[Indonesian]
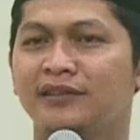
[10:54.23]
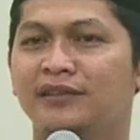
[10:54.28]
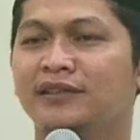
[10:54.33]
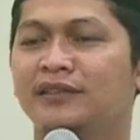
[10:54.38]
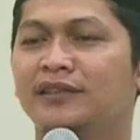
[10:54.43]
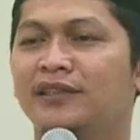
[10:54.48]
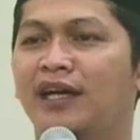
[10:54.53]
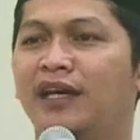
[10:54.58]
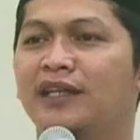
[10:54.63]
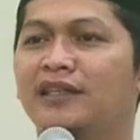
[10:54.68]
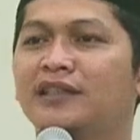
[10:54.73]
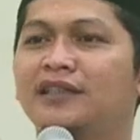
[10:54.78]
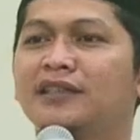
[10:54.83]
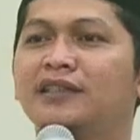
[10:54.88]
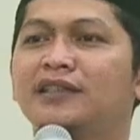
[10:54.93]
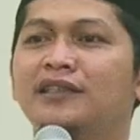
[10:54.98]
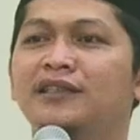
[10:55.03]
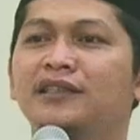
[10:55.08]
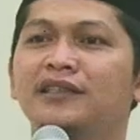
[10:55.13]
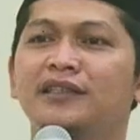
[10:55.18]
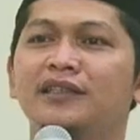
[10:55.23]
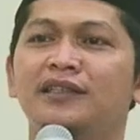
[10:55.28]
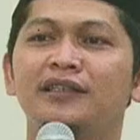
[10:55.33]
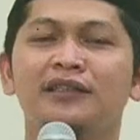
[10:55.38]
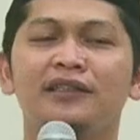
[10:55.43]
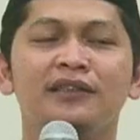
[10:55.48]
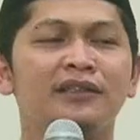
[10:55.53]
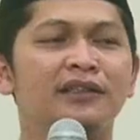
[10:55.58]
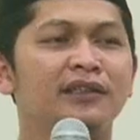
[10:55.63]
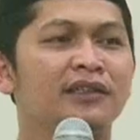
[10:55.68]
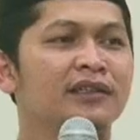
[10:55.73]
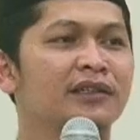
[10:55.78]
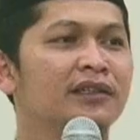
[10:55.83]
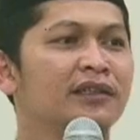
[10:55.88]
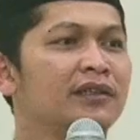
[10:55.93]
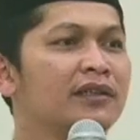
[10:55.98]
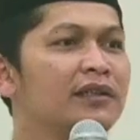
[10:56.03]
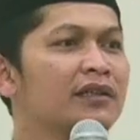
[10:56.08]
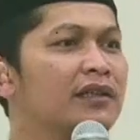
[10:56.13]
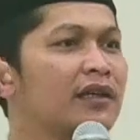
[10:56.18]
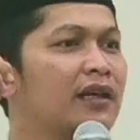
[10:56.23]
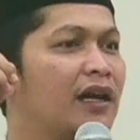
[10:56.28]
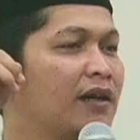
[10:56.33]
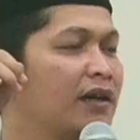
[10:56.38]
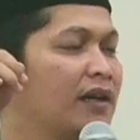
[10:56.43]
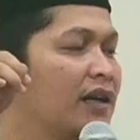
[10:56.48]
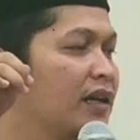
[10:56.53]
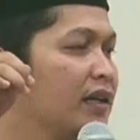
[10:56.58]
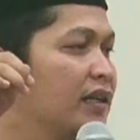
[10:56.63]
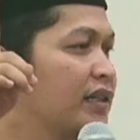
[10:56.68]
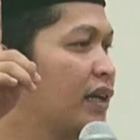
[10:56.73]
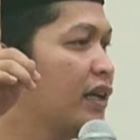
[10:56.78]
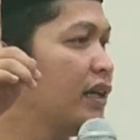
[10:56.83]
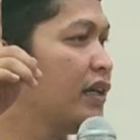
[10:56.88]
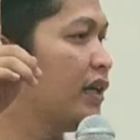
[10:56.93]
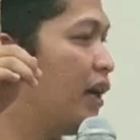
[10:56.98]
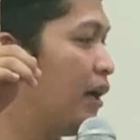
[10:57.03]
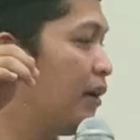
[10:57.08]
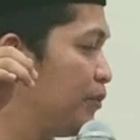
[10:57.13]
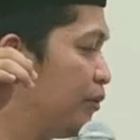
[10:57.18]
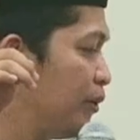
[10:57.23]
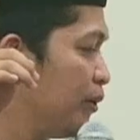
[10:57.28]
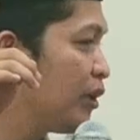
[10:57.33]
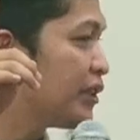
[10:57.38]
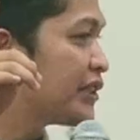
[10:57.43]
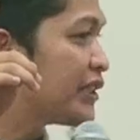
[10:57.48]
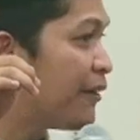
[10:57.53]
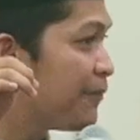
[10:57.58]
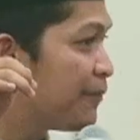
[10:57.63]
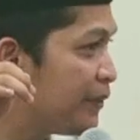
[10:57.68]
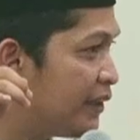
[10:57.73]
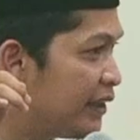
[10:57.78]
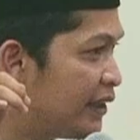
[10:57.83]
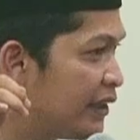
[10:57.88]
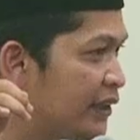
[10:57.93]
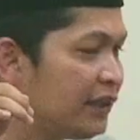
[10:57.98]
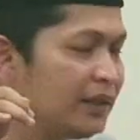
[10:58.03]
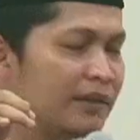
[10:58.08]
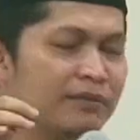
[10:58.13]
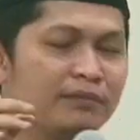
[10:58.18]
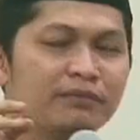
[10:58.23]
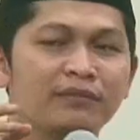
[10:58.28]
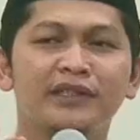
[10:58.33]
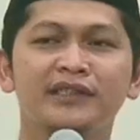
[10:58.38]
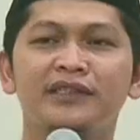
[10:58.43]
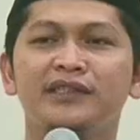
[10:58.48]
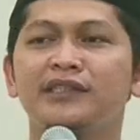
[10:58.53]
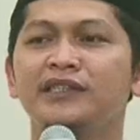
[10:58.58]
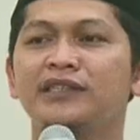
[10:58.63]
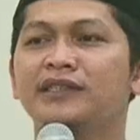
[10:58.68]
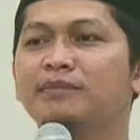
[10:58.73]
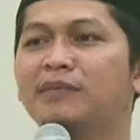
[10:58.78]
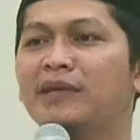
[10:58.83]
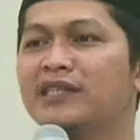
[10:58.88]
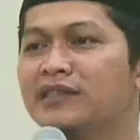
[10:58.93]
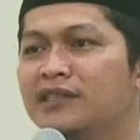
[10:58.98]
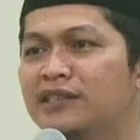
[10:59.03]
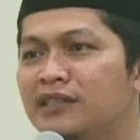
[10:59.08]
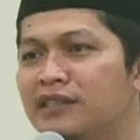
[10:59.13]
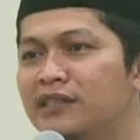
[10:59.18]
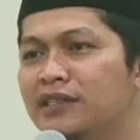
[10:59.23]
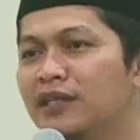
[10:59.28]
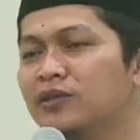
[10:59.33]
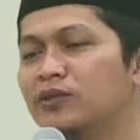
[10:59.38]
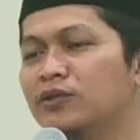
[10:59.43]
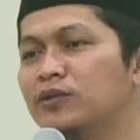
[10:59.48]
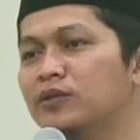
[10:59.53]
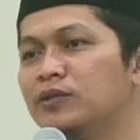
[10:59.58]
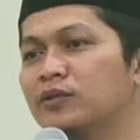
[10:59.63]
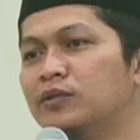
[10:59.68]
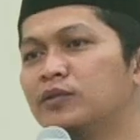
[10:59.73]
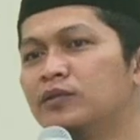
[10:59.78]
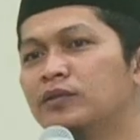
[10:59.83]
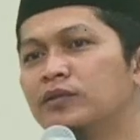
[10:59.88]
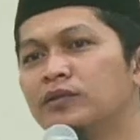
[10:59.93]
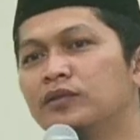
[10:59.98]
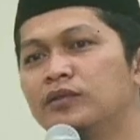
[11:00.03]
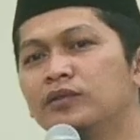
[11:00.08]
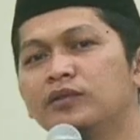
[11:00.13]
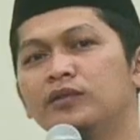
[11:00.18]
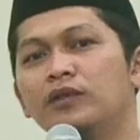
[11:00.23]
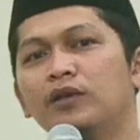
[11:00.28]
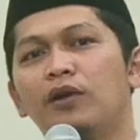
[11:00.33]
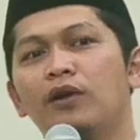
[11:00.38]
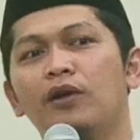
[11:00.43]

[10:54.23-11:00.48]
ya di uh, Kiai Abdullah Syafi'i majelis masjidnya itu ya